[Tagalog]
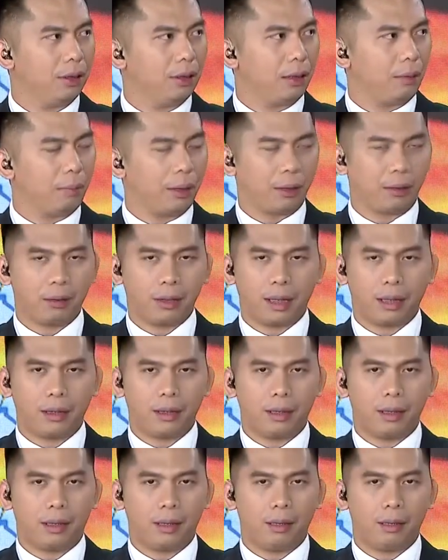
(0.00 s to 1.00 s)
na meron
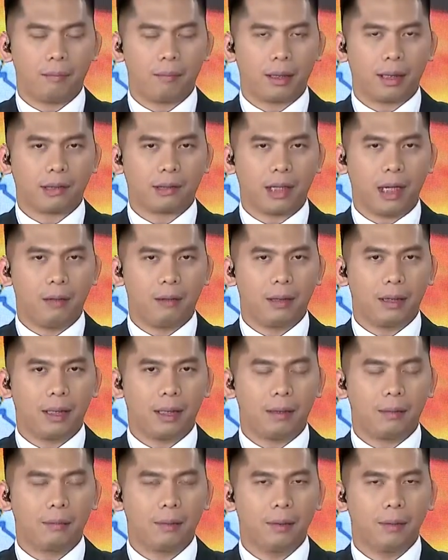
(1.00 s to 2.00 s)
ngang uh, mag-asawa
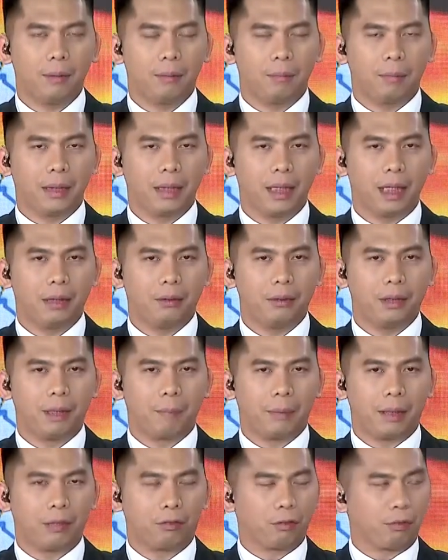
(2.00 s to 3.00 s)
na pinaano
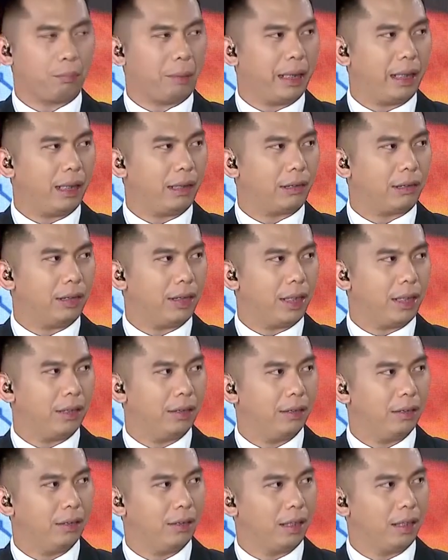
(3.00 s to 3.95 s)
niya, pina-surveillance niya.